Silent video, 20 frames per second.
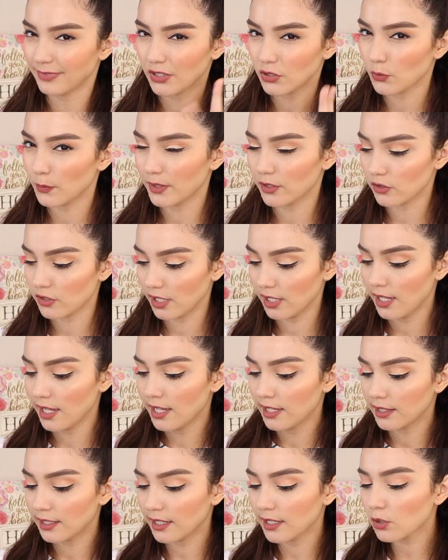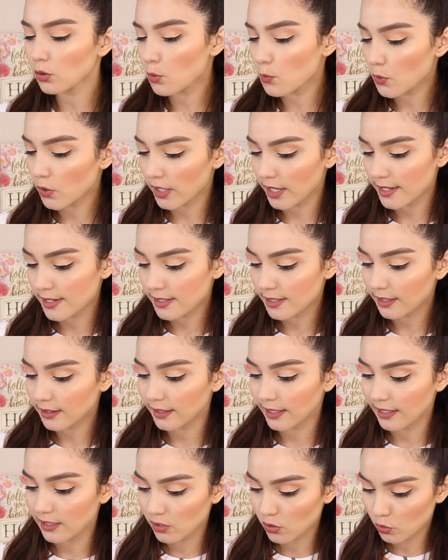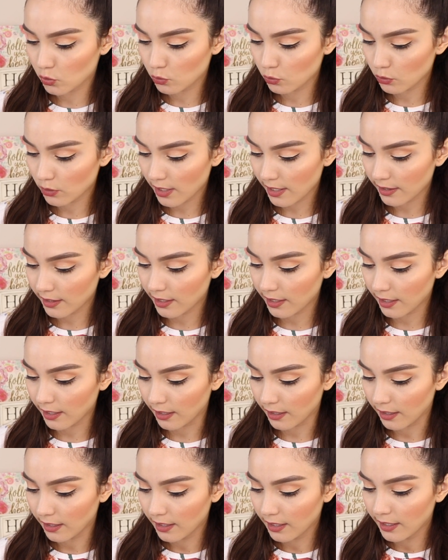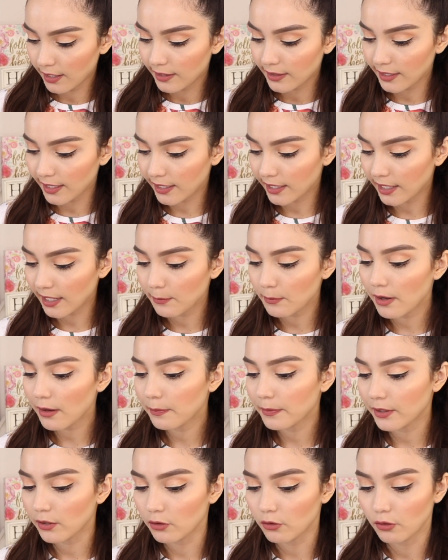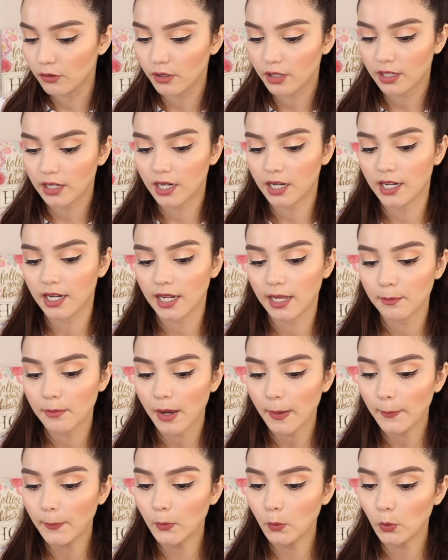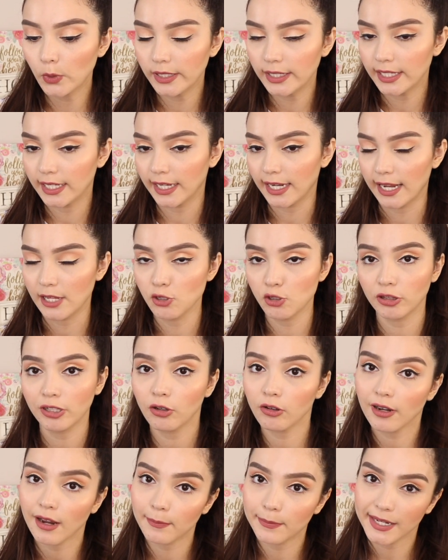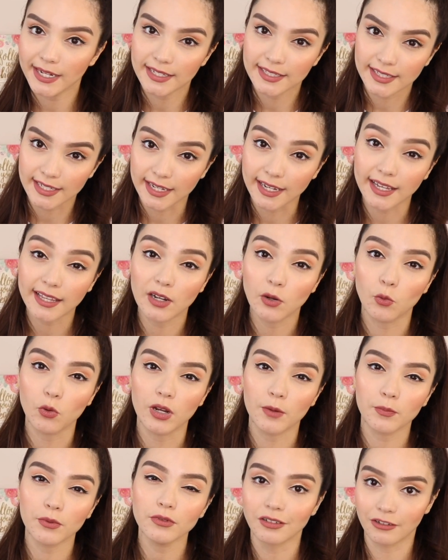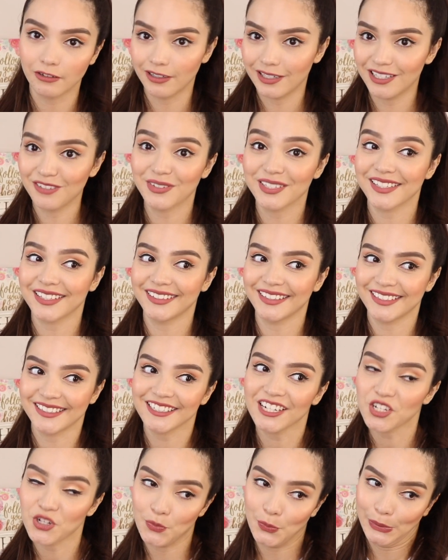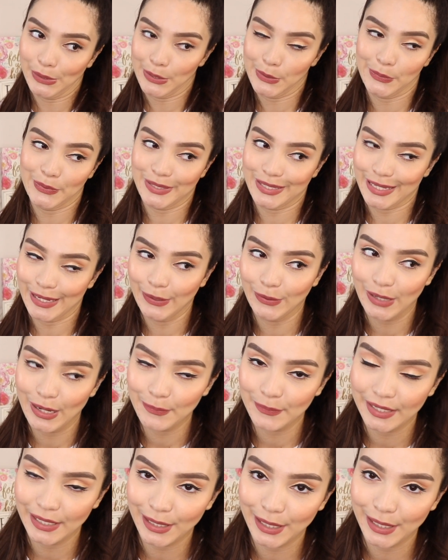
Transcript: más o menos sí. Tiene como que esta textura de, de crema, pero crema muy ligera. Yo tengo la piel seca del cuerpo, lo cual es bastante extraño porque pues tengo la piel